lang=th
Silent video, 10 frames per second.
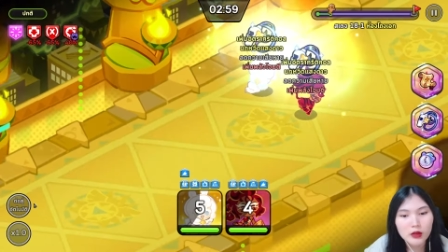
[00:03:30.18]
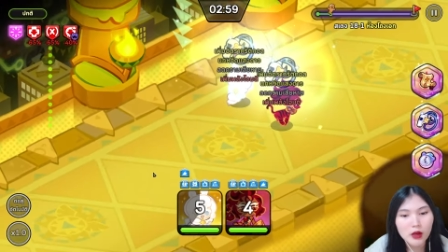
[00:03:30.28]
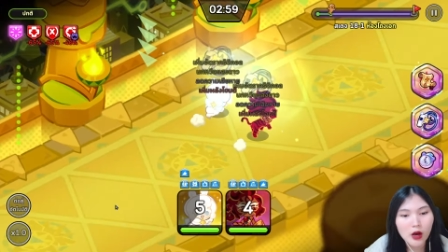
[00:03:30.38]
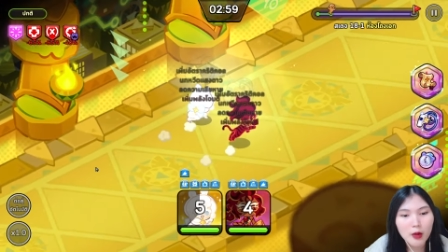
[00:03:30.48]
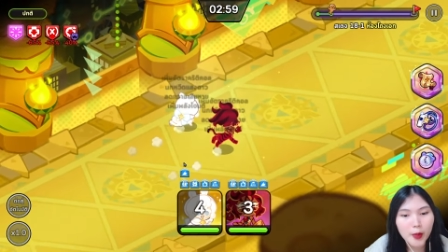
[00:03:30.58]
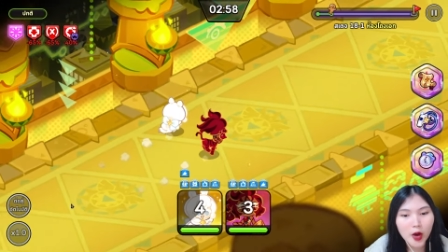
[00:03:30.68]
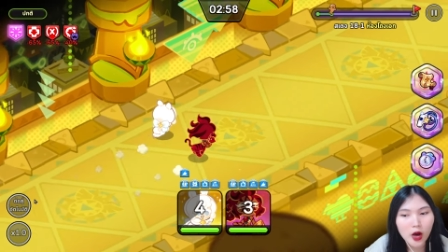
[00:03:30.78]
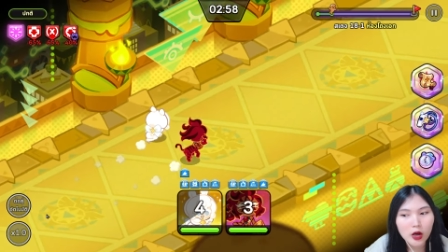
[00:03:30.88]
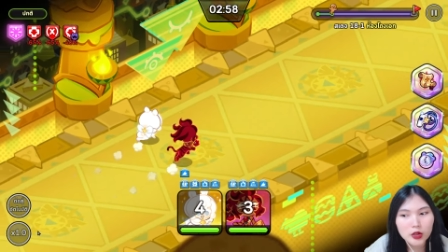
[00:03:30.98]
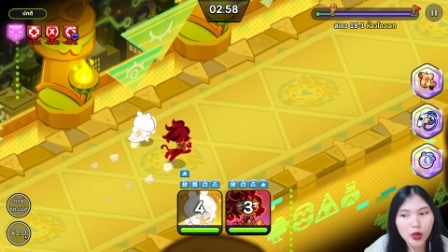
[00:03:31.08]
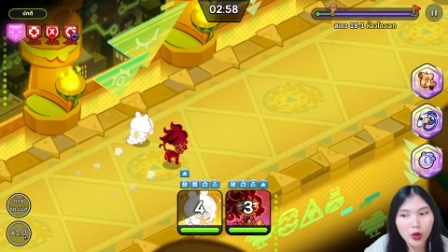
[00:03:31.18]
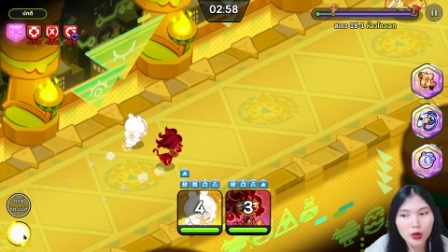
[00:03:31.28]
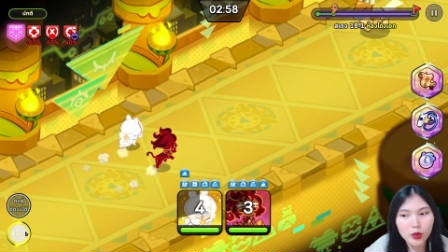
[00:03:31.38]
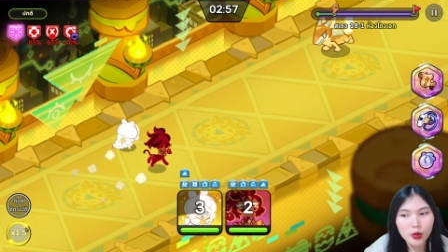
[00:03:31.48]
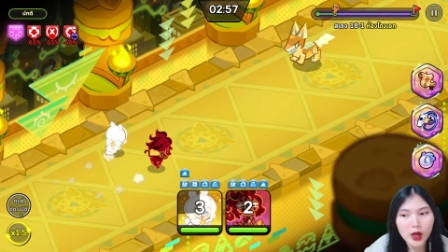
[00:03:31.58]
เดี๋ยวลองปล่อยออโต้
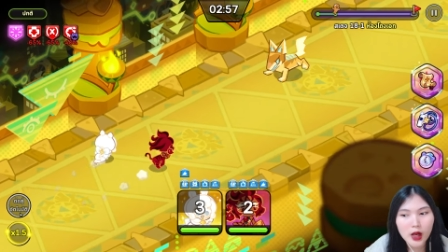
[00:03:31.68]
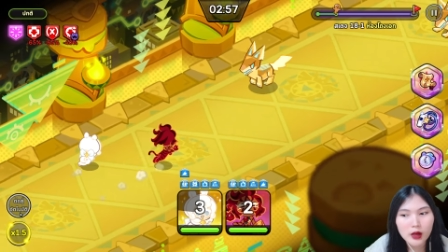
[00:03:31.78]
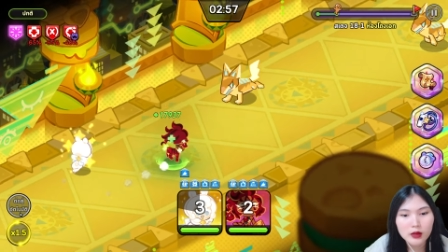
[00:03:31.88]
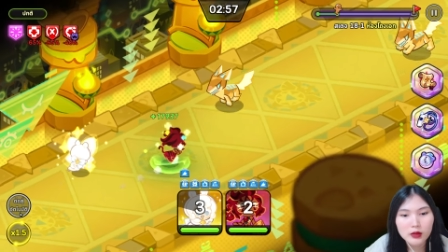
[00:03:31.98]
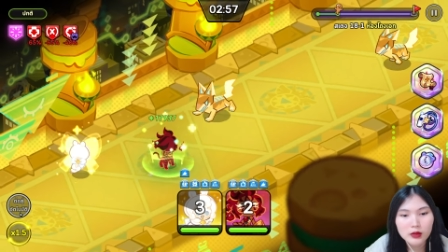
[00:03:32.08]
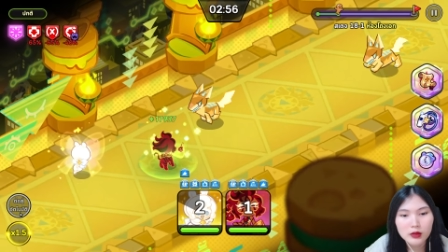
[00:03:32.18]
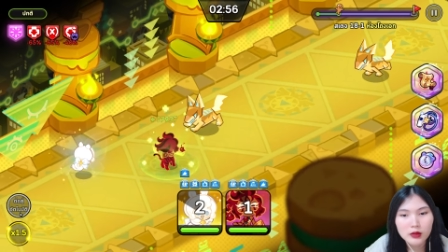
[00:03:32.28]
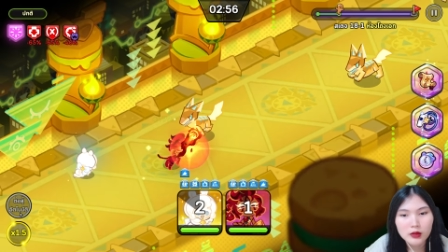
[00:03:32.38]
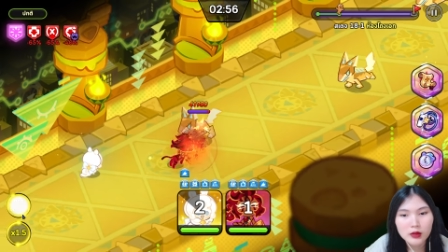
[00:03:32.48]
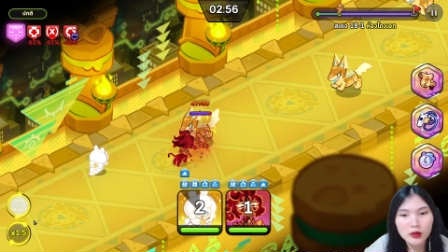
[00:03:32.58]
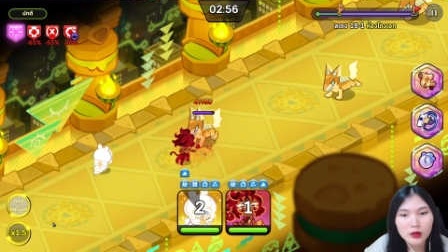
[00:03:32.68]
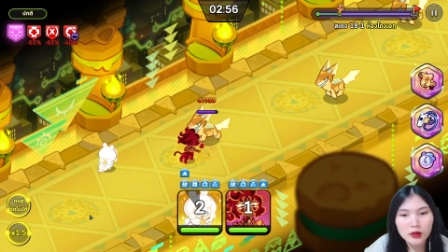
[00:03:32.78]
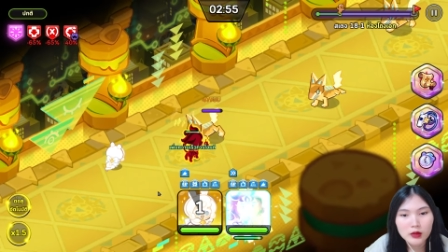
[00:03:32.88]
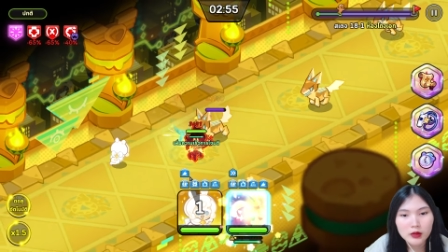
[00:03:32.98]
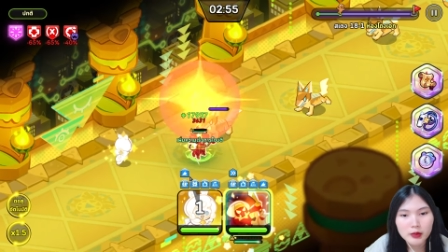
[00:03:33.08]
ดูนะ
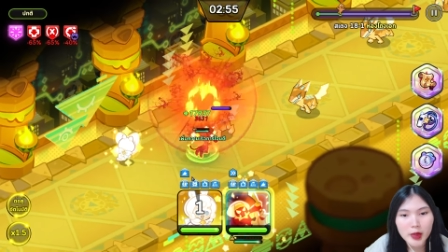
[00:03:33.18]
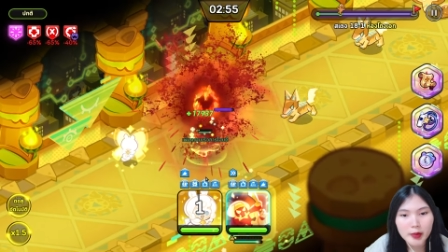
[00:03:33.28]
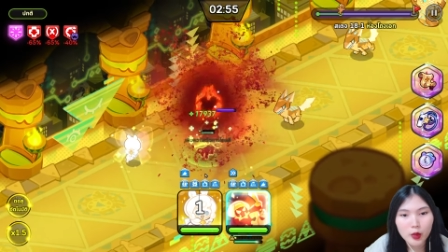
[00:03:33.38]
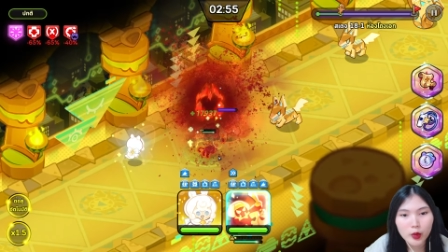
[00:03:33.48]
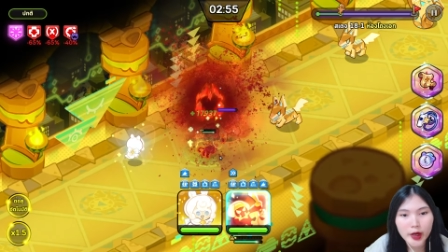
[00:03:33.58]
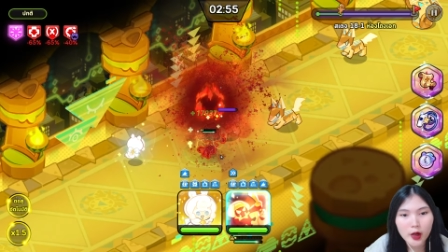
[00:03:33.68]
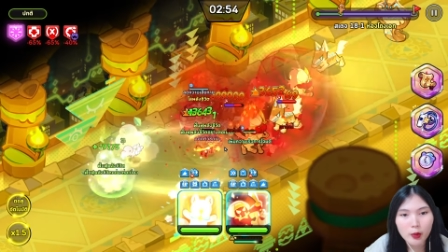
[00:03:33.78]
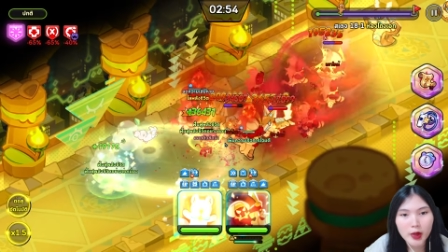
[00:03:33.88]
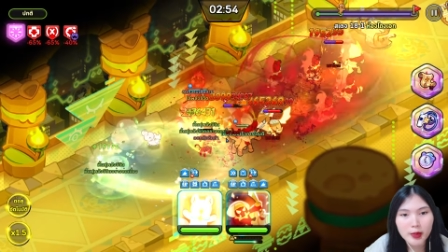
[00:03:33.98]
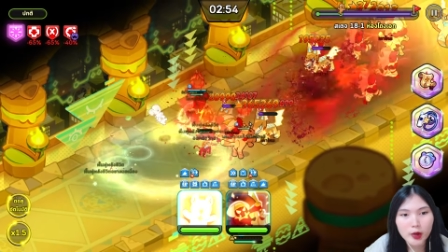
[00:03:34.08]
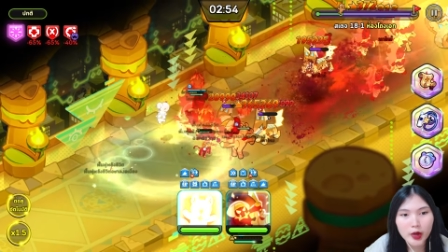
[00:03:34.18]
แบบเร็วๆแบบ